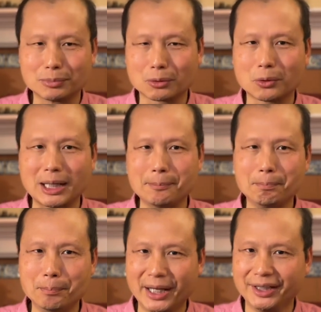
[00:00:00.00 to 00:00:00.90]
不管
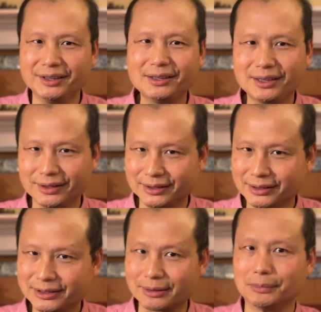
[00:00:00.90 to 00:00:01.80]
媒体
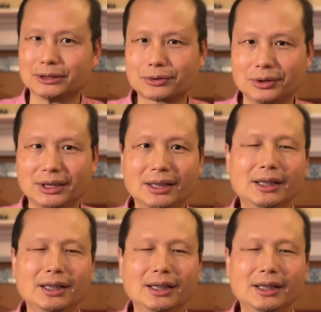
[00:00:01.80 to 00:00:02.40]
怎么吹，